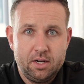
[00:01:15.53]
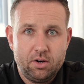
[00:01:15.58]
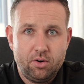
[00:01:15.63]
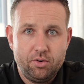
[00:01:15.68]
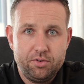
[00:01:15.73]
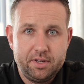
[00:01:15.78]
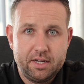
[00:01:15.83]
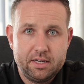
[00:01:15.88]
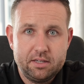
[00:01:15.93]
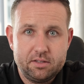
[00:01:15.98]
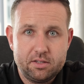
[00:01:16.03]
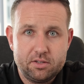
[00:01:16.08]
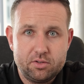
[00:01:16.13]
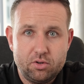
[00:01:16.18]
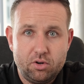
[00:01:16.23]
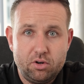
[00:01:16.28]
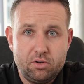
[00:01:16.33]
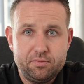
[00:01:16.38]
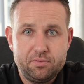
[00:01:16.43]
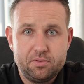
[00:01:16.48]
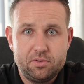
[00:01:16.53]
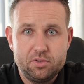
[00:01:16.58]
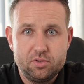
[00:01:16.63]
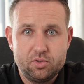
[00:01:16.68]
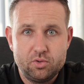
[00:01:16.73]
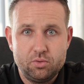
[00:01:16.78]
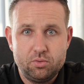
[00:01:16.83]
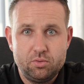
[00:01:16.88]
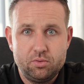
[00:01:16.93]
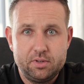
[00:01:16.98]
Und dann ist es oft
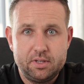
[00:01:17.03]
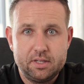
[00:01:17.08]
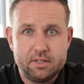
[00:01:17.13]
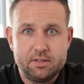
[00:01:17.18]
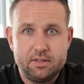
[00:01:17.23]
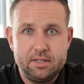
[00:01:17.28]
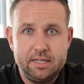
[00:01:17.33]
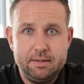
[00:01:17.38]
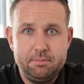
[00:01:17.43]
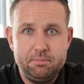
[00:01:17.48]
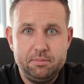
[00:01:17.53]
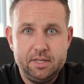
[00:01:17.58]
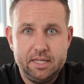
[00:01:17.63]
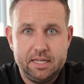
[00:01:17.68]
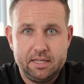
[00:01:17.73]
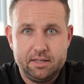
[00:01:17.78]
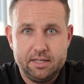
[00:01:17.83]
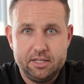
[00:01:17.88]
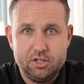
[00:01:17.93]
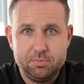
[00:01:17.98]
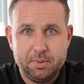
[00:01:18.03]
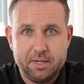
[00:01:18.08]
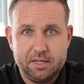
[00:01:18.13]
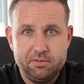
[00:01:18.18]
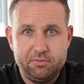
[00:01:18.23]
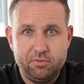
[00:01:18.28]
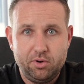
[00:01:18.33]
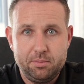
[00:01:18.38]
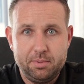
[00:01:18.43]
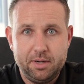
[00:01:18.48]
so, dass eben nicht
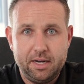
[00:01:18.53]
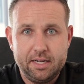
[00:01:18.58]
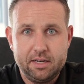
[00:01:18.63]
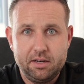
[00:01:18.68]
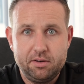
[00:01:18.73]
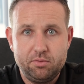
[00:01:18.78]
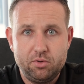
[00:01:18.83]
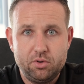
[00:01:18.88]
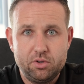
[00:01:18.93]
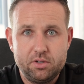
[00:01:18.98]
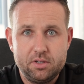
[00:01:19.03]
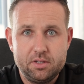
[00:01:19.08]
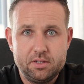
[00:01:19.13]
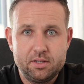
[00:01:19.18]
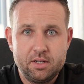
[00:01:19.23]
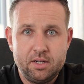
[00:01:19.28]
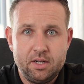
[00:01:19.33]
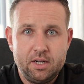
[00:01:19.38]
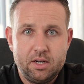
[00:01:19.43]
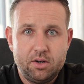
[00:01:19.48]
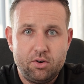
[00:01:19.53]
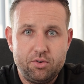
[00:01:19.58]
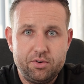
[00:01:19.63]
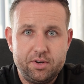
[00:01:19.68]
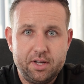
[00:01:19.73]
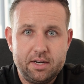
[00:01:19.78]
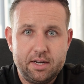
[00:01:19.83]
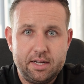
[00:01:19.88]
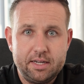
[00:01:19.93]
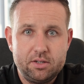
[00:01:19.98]
entsprechend vorbereitet worden ist und
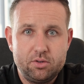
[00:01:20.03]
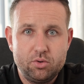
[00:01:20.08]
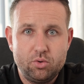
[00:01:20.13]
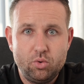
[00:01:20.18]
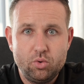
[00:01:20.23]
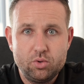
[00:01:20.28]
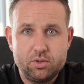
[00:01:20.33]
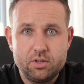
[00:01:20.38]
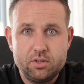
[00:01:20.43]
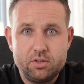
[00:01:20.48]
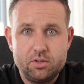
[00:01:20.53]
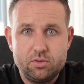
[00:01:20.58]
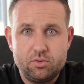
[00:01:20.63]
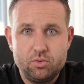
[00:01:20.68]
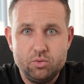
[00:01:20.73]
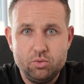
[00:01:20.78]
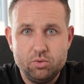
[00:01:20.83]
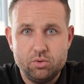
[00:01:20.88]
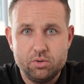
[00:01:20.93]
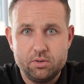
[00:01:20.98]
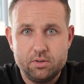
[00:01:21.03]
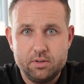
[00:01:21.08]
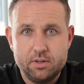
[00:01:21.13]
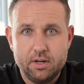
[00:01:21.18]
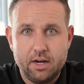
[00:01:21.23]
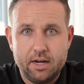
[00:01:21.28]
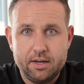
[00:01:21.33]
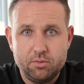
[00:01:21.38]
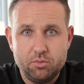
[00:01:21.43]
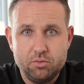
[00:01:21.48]
dann ein großes Suchen
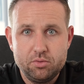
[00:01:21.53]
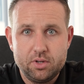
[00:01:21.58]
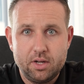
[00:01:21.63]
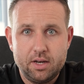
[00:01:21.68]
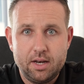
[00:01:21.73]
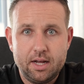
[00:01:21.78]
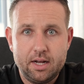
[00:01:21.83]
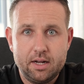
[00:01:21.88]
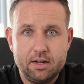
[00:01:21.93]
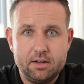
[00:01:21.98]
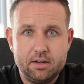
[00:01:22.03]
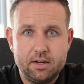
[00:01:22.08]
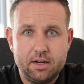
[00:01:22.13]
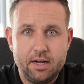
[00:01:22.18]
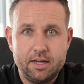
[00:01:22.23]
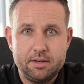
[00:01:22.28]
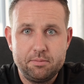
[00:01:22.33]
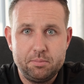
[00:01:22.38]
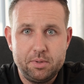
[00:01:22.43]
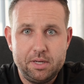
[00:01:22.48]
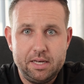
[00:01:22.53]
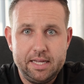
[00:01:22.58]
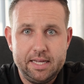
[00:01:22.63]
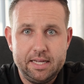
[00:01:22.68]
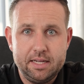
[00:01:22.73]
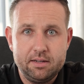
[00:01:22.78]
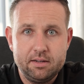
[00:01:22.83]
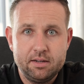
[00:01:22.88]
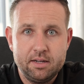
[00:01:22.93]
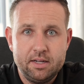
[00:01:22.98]
an Unterlagen, an
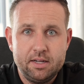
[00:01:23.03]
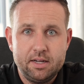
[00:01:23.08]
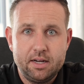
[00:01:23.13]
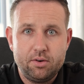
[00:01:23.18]
Belegen,